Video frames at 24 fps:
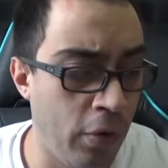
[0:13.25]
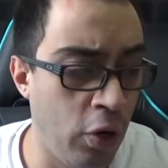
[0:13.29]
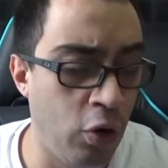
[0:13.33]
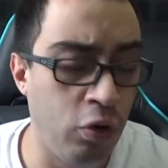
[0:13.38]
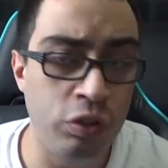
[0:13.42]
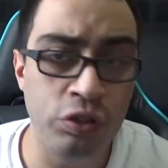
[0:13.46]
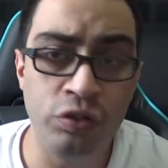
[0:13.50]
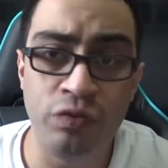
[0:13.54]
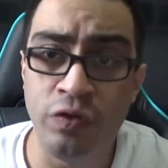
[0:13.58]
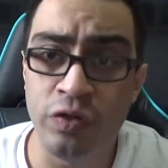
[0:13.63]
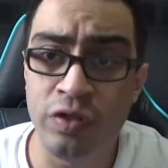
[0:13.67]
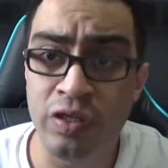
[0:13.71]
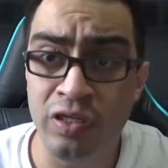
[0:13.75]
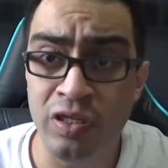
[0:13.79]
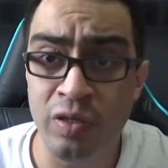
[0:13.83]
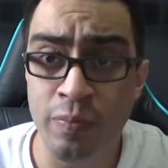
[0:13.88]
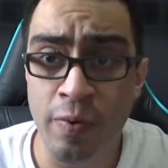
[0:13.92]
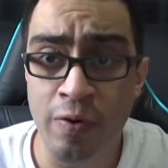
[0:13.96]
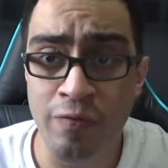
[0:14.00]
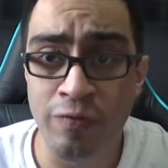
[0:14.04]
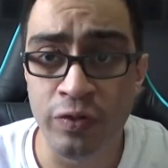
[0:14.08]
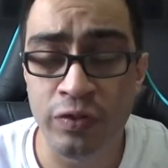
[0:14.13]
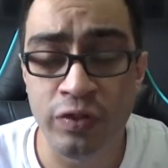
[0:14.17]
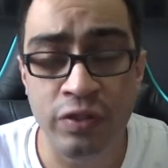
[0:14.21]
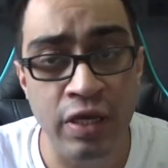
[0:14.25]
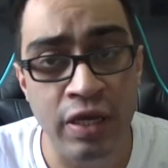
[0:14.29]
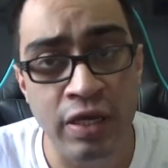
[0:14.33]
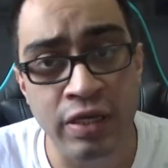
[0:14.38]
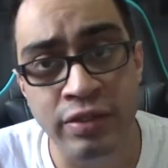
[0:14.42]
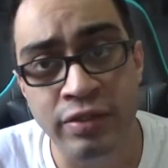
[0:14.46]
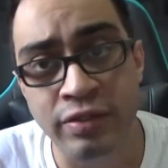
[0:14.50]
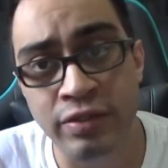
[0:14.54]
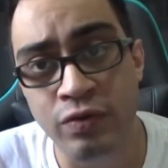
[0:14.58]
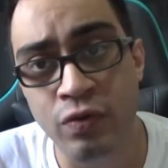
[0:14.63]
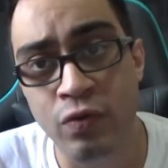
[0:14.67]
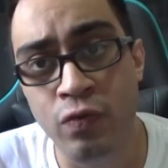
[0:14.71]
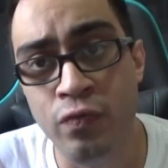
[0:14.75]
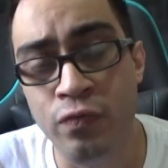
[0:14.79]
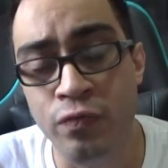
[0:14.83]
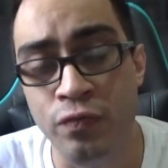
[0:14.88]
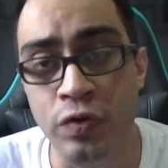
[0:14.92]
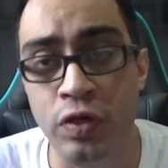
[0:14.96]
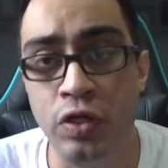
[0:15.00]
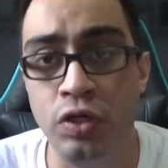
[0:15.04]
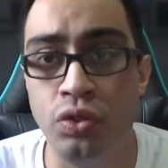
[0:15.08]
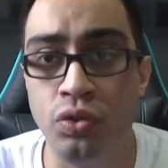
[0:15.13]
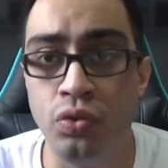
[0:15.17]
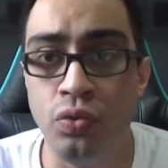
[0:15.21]
Bom, hoje vou trazer pra vocês um
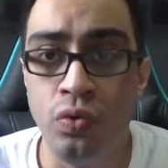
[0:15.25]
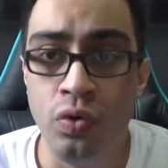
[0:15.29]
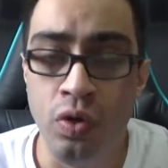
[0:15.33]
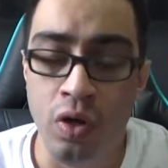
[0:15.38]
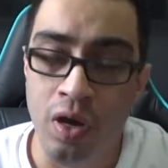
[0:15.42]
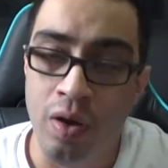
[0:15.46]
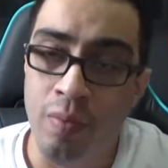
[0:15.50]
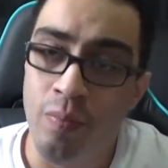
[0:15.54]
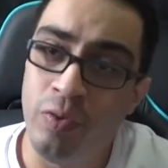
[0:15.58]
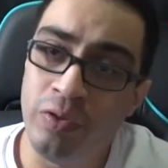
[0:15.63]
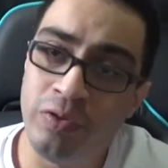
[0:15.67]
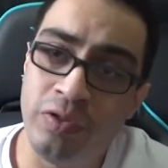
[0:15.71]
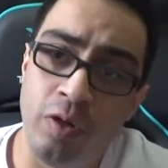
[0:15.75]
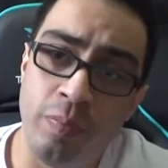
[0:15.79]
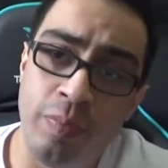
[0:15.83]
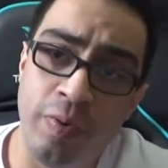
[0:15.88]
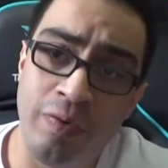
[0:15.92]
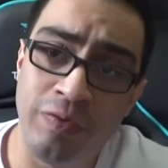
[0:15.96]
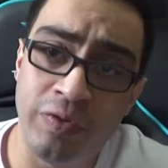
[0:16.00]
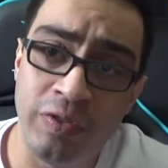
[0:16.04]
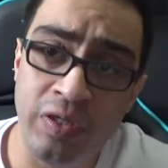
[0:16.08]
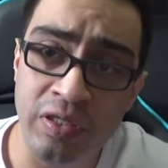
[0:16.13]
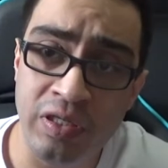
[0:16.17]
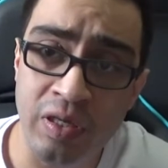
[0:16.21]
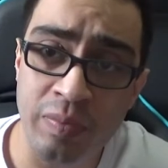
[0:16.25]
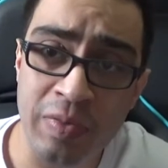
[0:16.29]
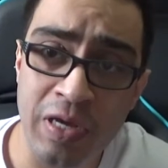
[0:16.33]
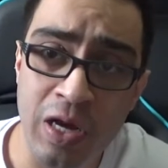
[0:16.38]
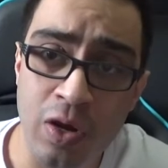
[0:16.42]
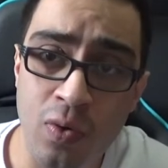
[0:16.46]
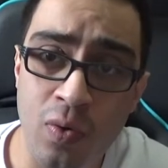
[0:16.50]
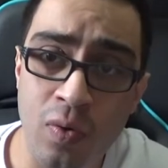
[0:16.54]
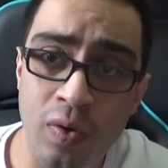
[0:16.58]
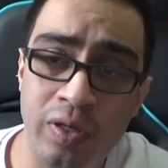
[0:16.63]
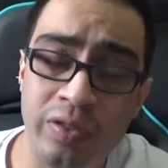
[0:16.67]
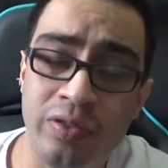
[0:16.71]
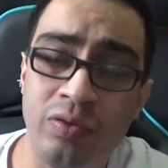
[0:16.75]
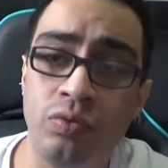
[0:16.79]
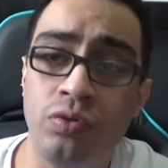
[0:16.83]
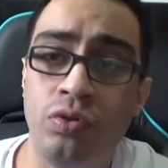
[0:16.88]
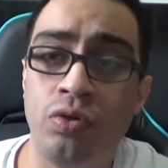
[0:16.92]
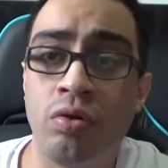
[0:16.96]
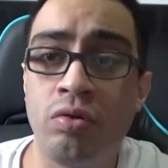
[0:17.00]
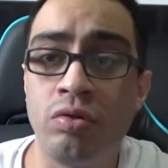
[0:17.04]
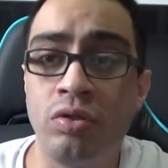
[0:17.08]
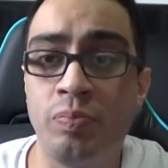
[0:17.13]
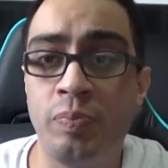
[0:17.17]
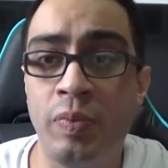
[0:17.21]
vídeo mostrando pra vocês a minha coleção de
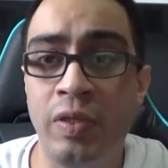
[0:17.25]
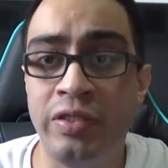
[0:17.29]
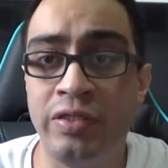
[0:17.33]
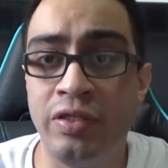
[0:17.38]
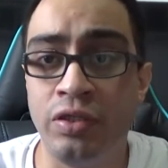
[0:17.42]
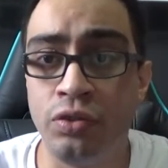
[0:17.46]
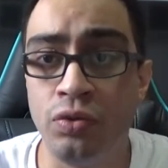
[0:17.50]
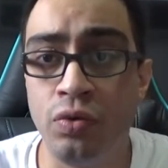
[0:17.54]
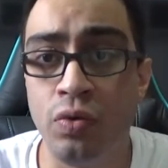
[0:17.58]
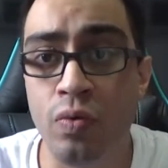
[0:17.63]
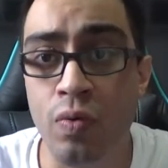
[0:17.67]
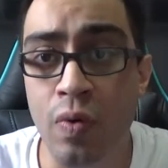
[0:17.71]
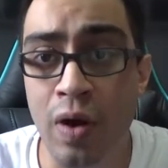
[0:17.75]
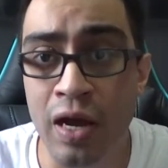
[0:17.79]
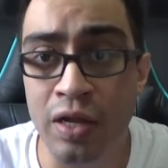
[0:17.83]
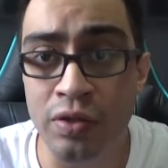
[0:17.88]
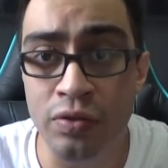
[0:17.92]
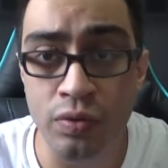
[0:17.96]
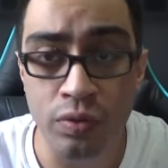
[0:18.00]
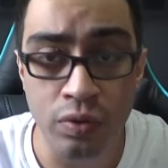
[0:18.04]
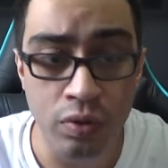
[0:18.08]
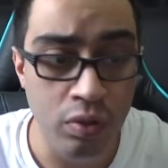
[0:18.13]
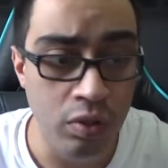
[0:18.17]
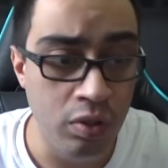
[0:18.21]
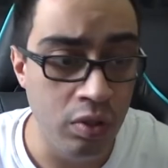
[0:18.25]
jogos de Playstation 4.